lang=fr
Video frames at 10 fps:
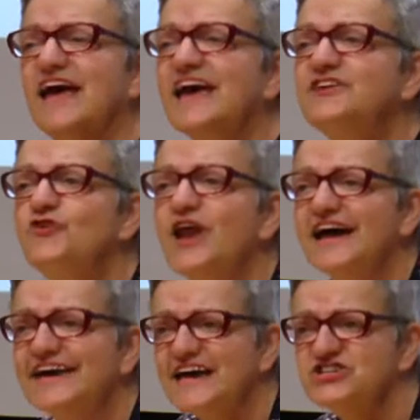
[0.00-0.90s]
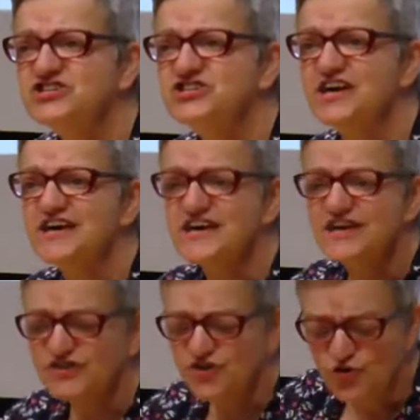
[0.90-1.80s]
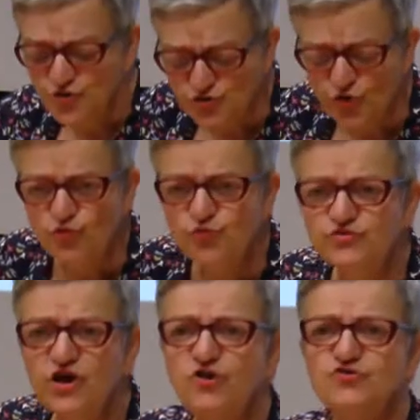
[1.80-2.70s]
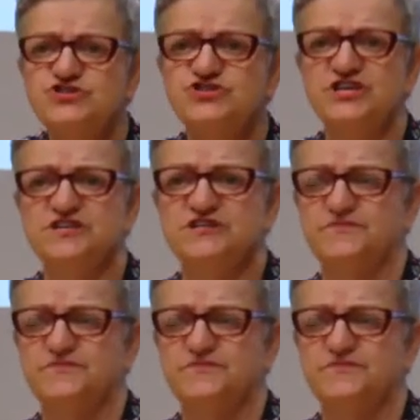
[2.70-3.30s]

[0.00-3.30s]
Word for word: et de la cacher dans le trou d'un rocher,